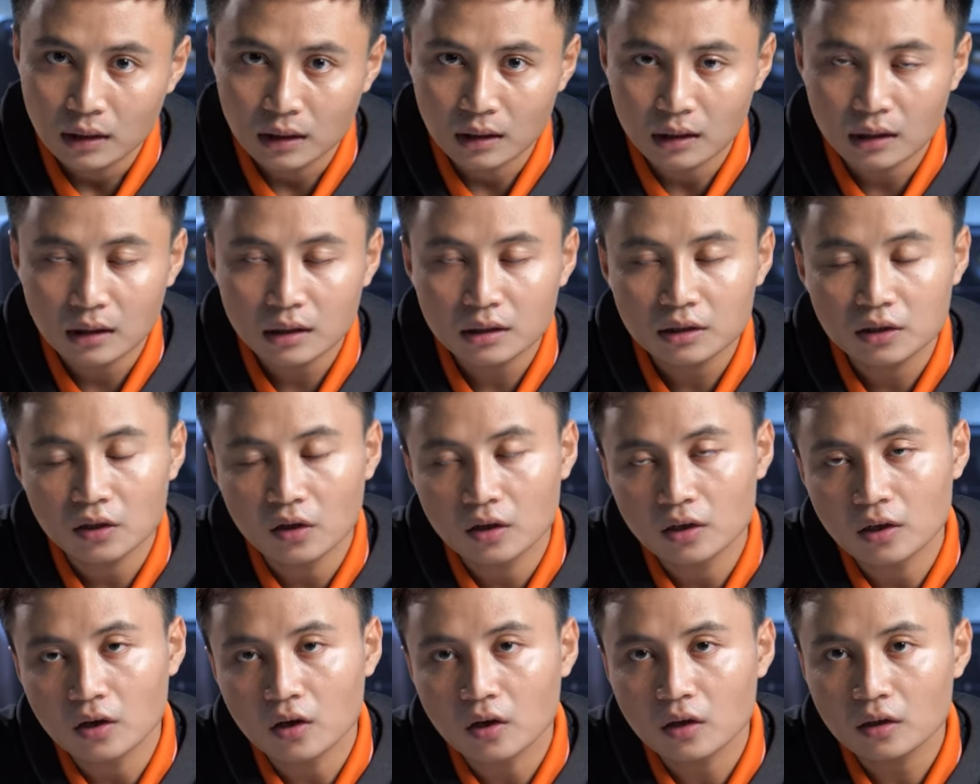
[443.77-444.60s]
đó,
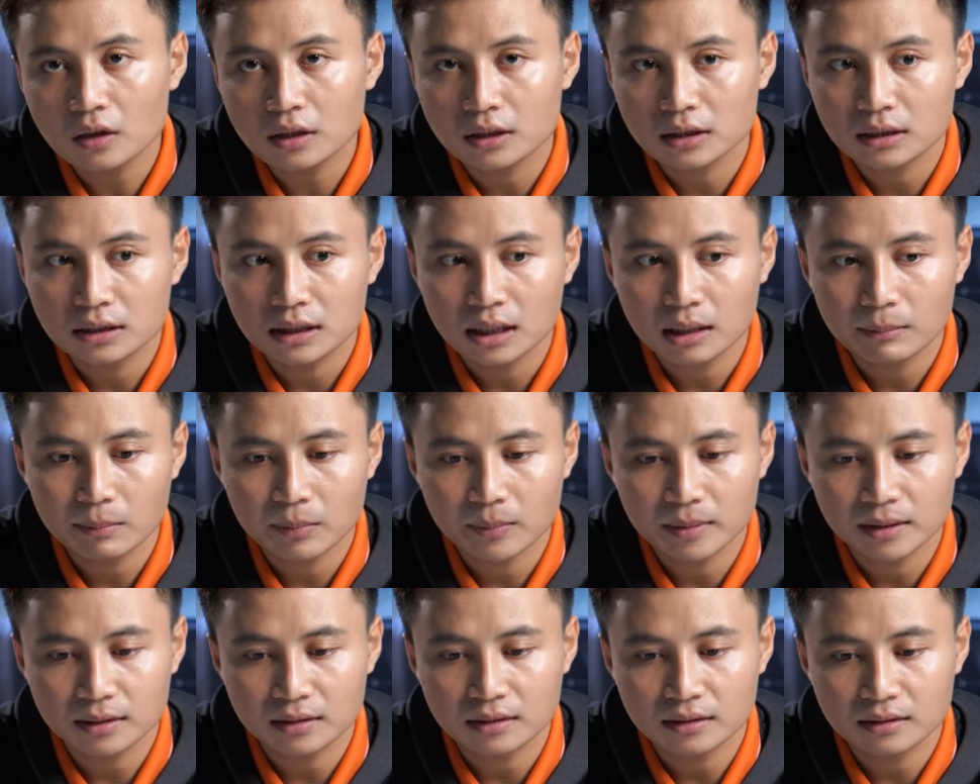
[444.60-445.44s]
do đó thì khi
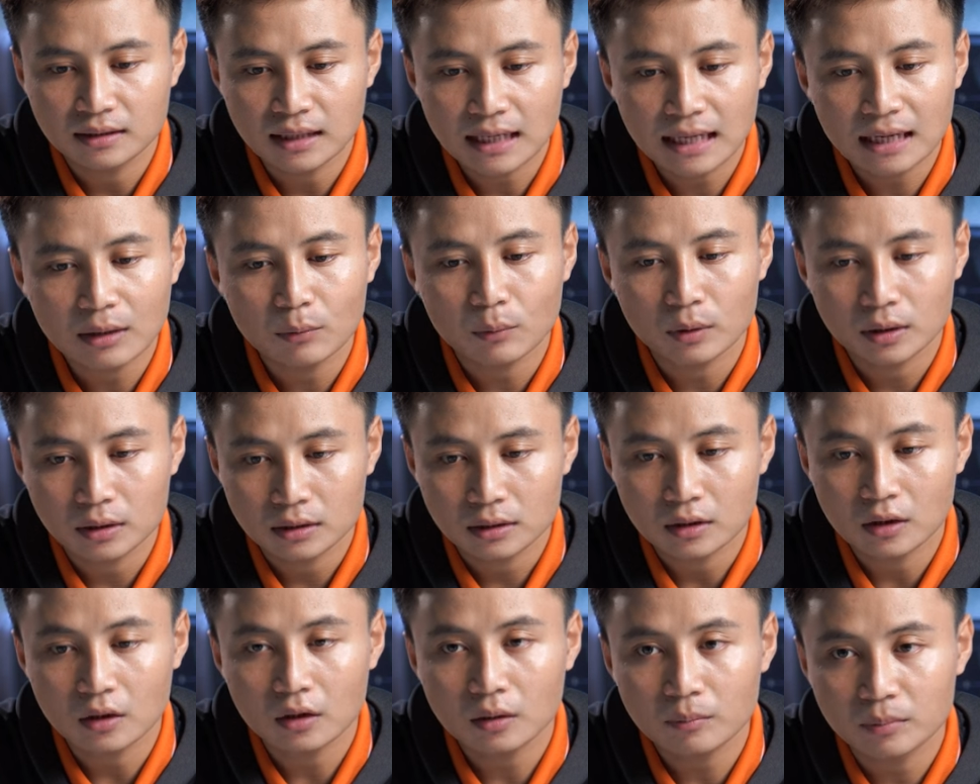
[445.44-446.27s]
mà mình ra
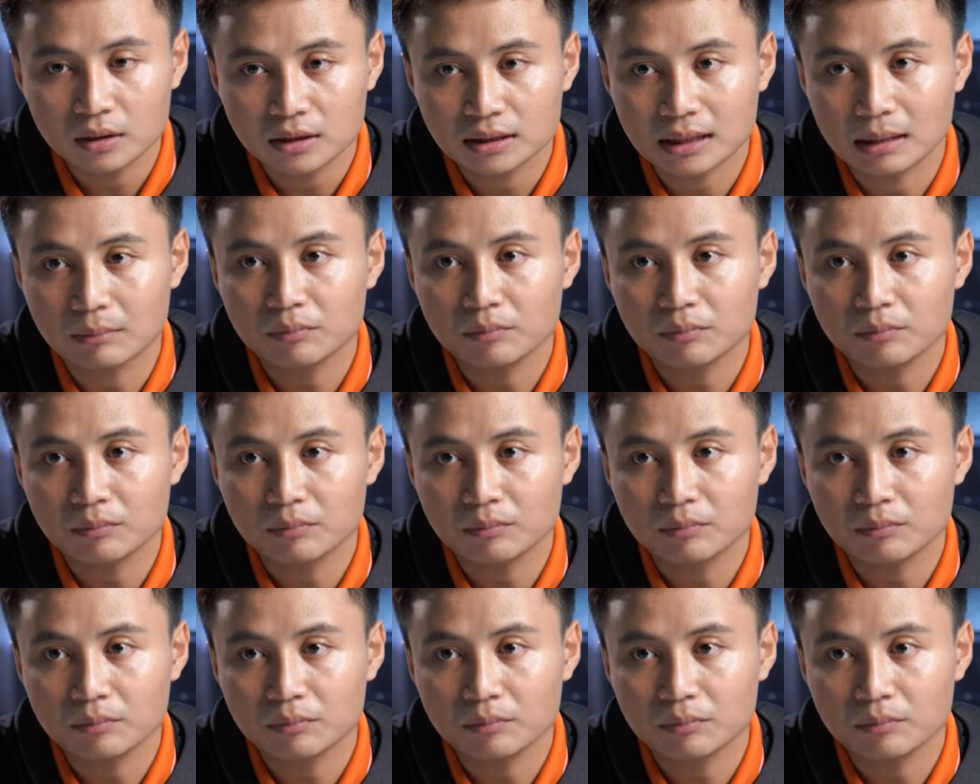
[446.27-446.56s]
ngoài đó mình